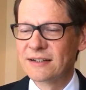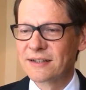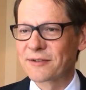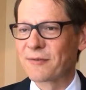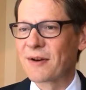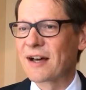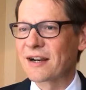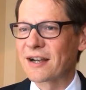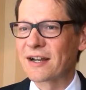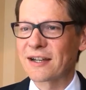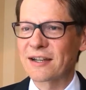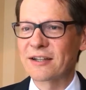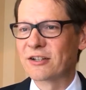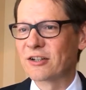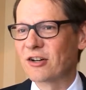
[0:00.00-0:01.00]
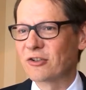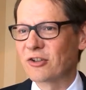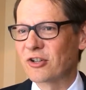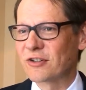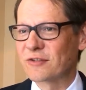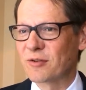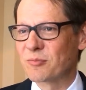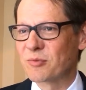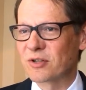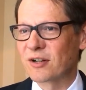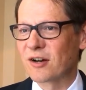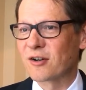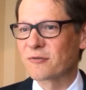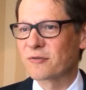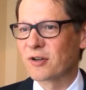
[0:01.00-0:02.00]
Das wäre eigentlich genau dort, wo
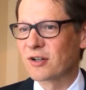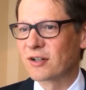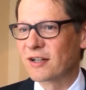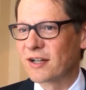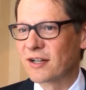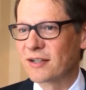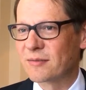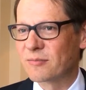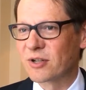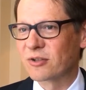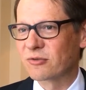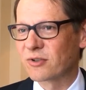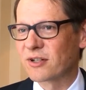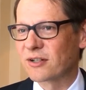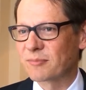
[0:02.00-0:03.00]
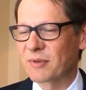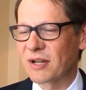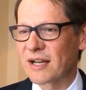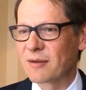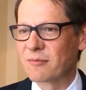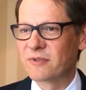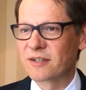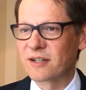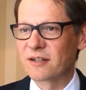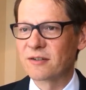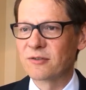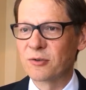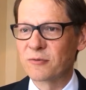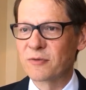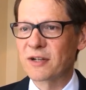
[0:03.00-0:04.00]
wir angefangen haben im Januar. Wir kommen
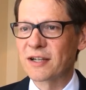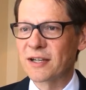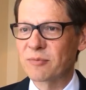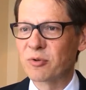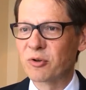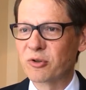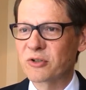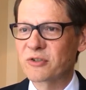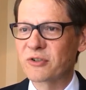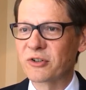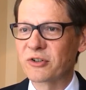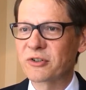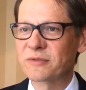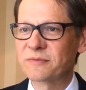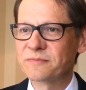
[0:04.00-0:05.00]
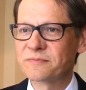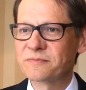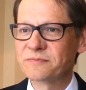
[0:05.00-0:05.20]
wieder auf den gleichen Punkt zurück.